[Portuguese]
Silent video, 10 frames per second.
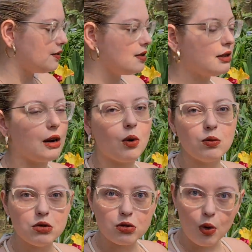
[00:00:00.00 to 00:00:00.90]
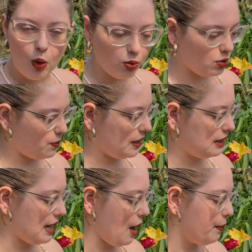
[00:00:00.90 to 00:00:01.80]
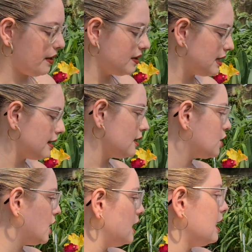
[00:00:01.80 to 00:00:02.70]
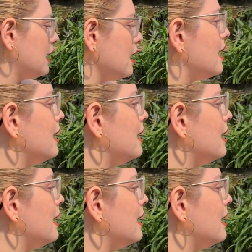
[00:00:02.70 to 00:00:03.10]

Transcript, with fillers: vão estar com desconto especial para vocês adquirirem